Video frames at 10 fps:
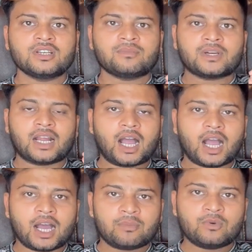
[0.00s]
पर
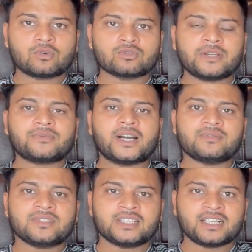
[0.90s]
आप लोग जो है
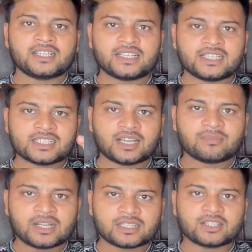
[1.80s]
5G नेट नहीं चला
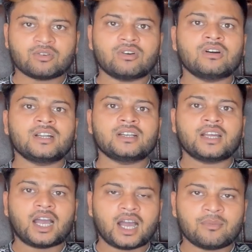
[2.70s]
पाते हो और
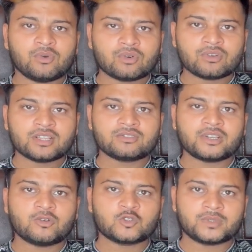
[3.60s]
आप लोगों ने जो
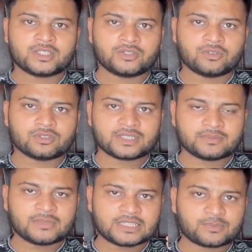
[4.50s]
है उसमें जियो सिम
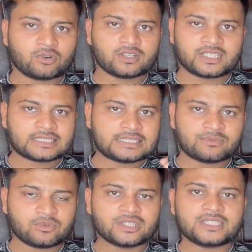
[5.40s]
भी सपोर्ट करती है
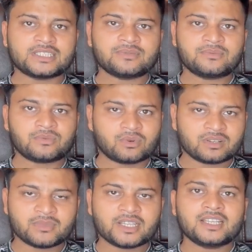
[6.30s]
4G फ़ोन
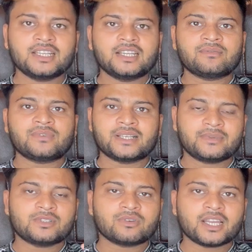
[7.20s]
में फिर
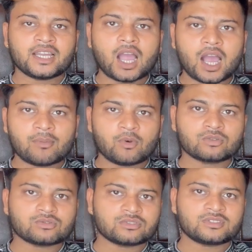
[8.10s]
भी जो है आप लोग
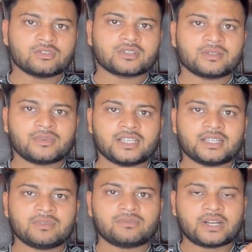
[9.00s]
सोचते हो कि भाई
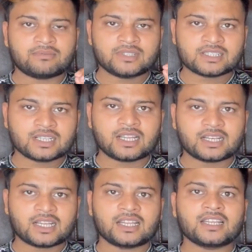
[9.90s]
हमें 5G
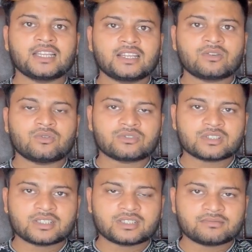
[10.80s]
चलाना है कुछ
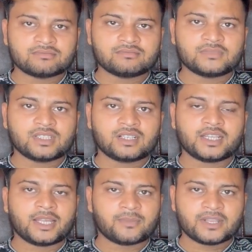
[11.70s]

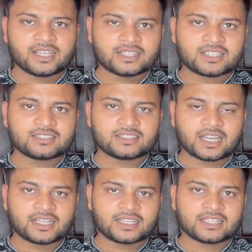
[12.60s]
ए की
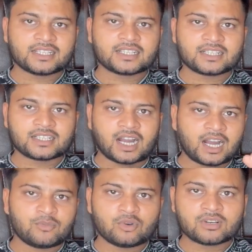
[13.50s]
सेटिंग
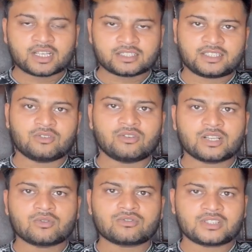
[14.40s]
आप लोग करते हो
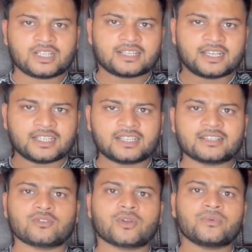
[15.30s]
कुछ छेड़खानी
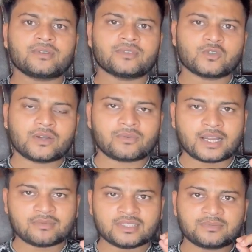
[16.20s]
करते हो फिर भी जो है
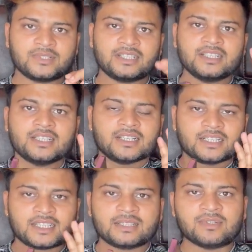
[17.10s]
5G स्पीड
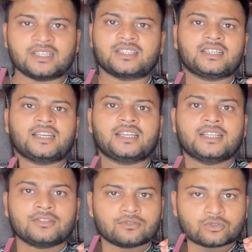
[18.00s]
नहीं मिलती है
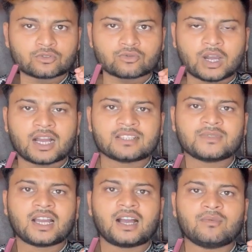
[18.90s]
तो दोस्तों आज मैं
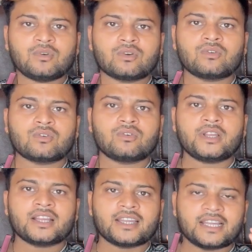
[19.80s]
आप लोगों को
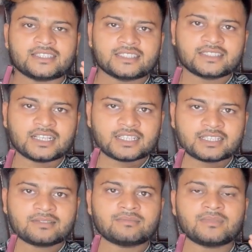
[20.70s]
एक ऐसी सेटिंग
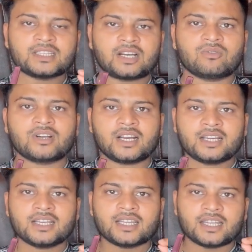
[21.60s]
बताऊंगा
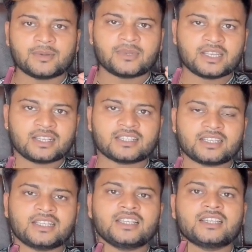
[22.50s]
ए की